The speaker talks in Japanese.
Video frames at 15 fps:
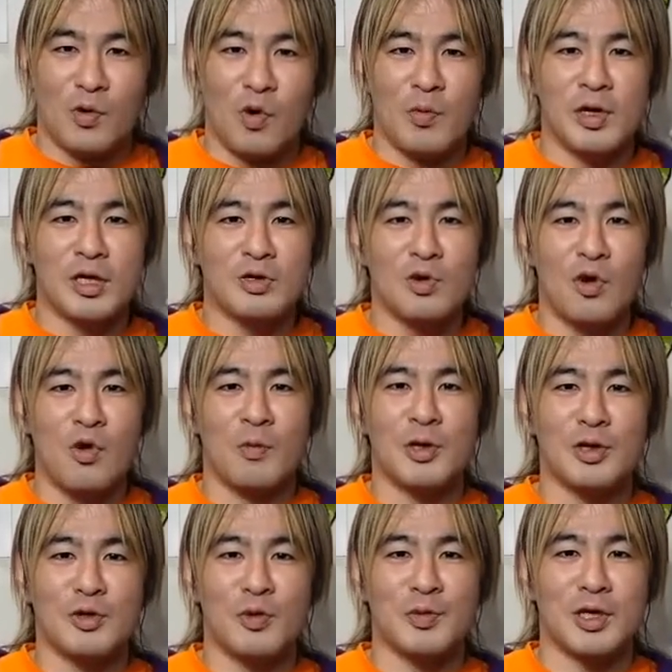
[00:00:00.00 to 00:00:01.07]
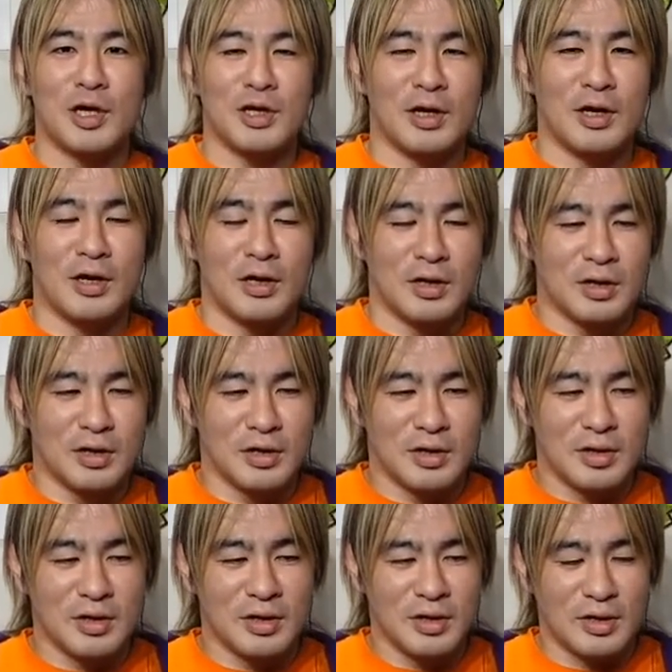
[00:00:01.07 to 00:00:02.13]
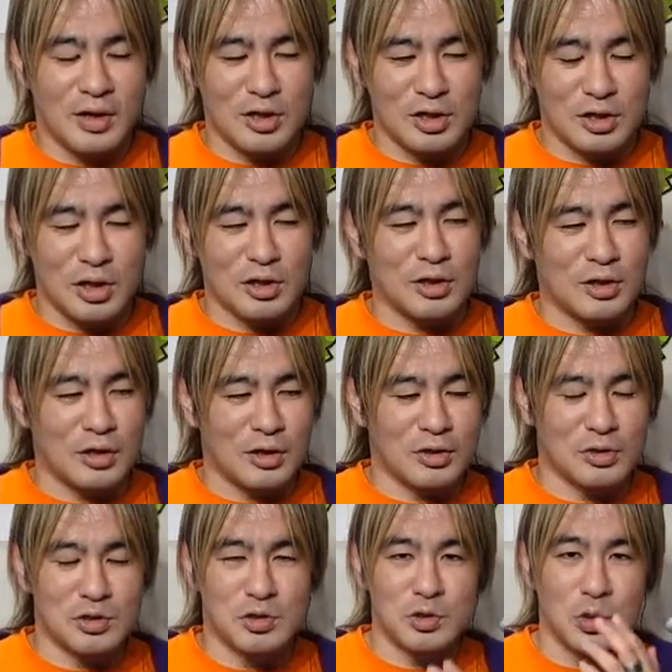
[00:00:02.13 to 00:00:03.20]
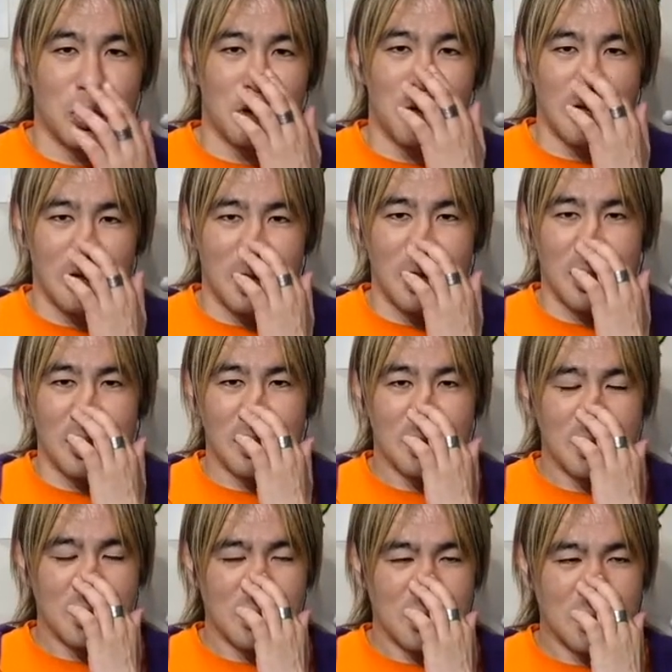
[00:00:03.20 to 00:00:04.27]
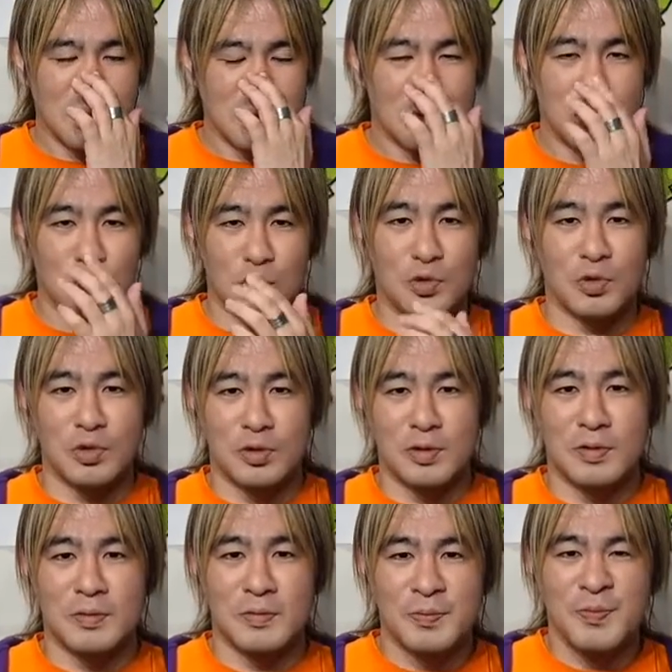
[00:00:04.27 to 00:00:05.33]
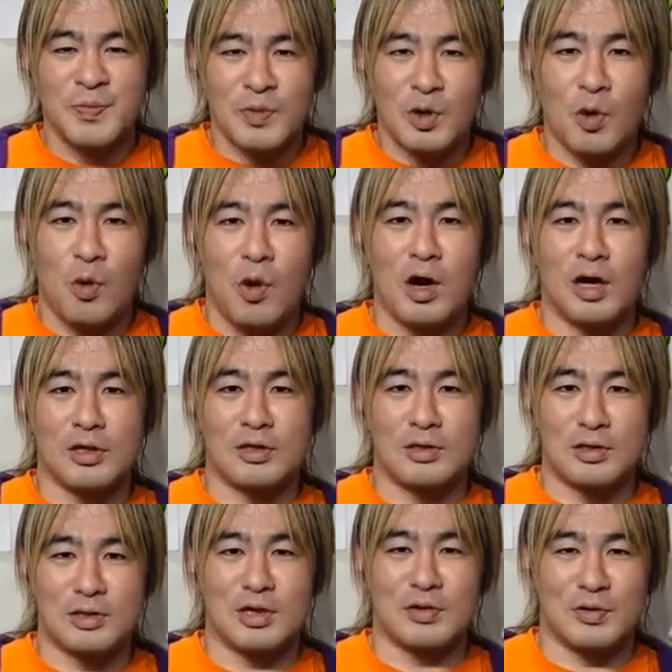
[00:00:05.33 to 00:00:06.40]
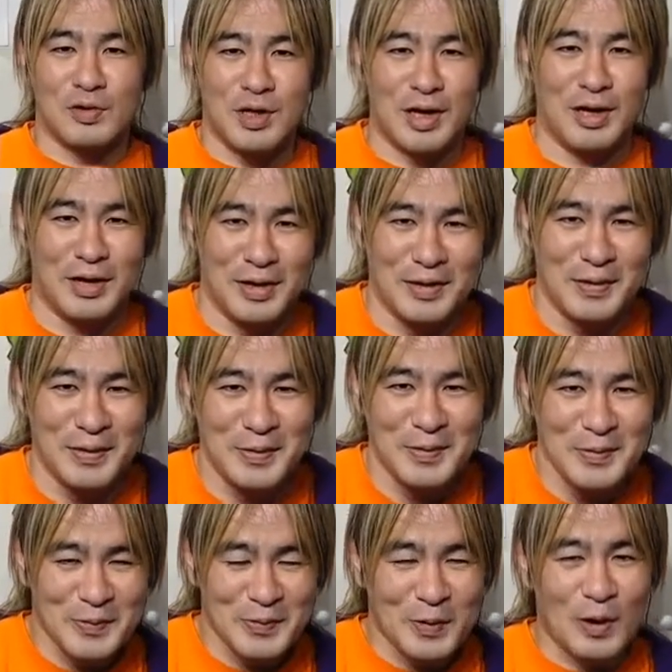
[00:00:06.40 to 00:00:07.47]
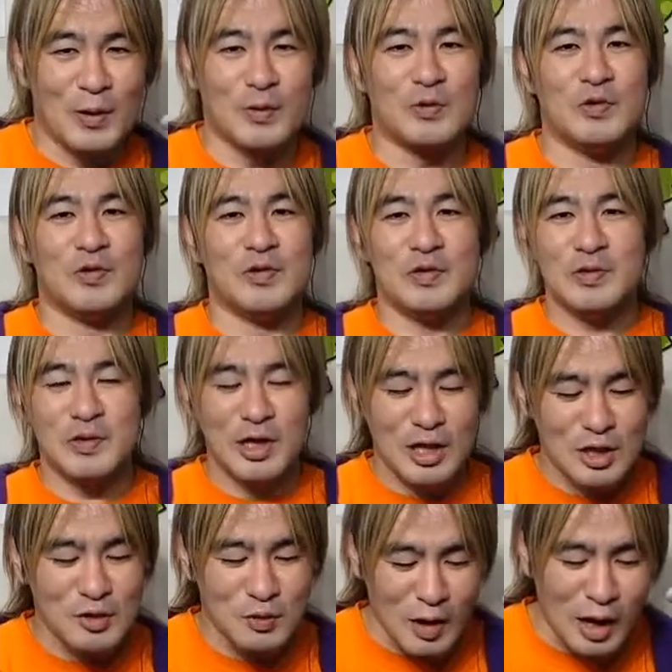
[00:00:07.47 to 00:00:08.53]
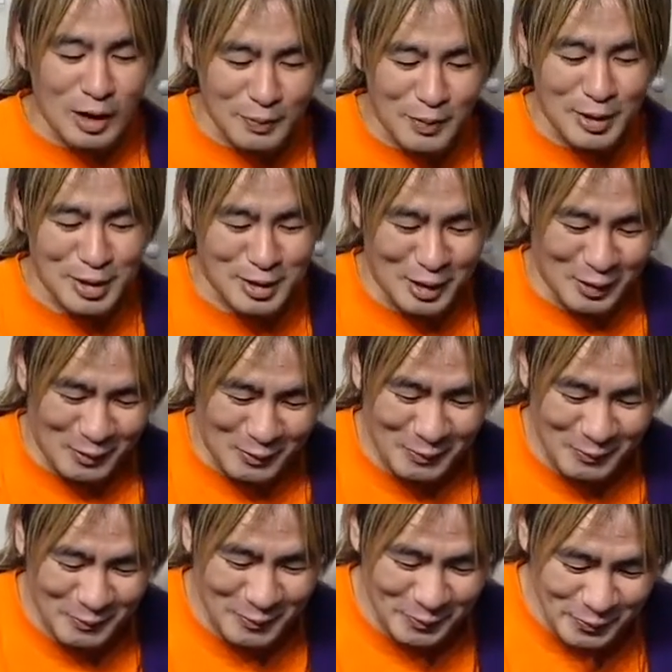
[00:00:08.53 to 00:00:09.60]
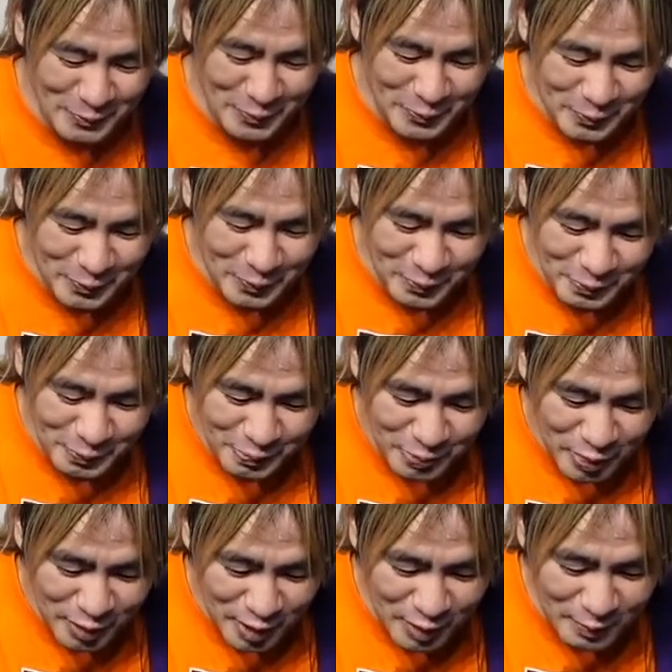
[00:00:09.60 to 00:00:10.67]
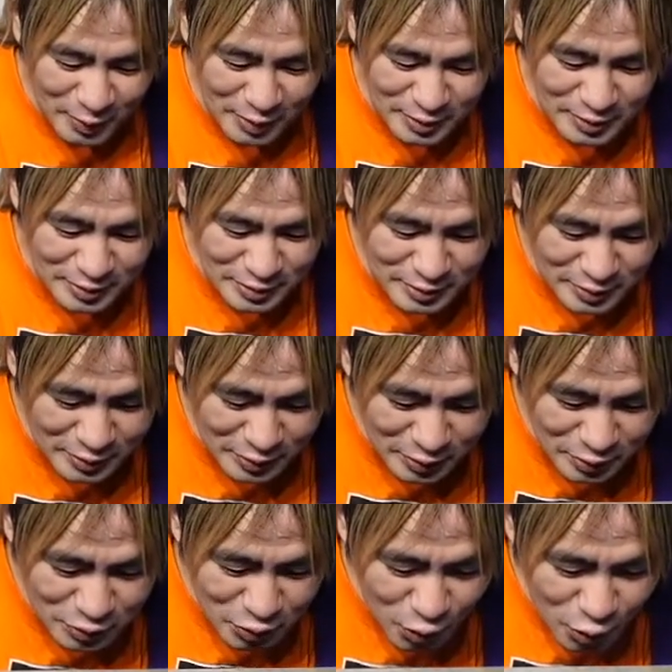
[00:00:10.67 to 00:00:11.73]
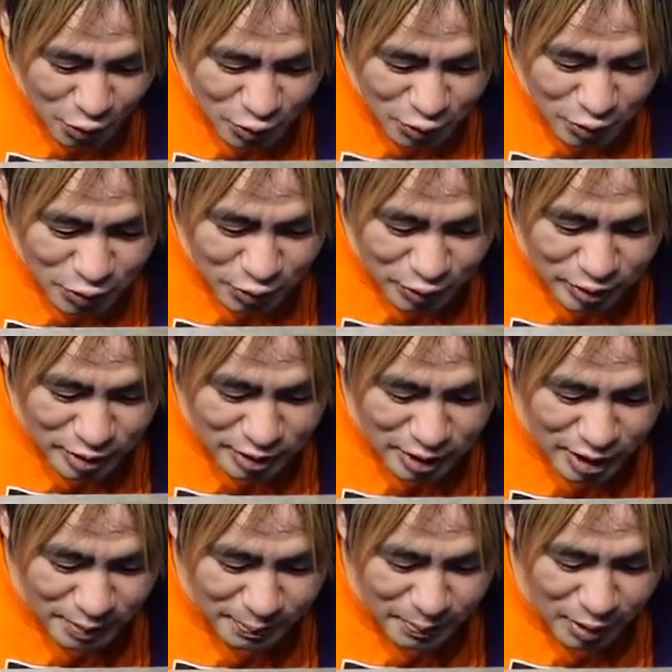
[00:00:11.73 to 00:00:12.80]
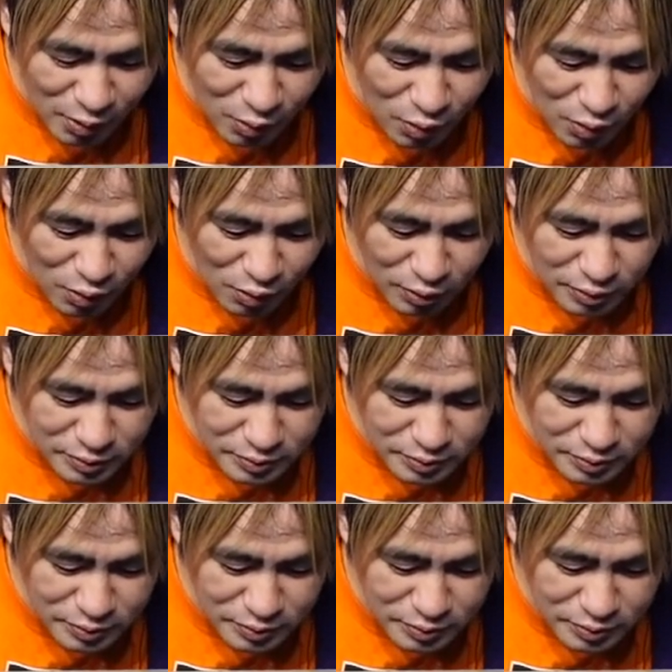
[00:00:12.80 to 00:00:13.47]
「おめでとうおめでとう」みたいな感じになってて、それはねちょっと怖かったですけどね嬉しくはありましたよ。やっぱそういうのってやっぱこ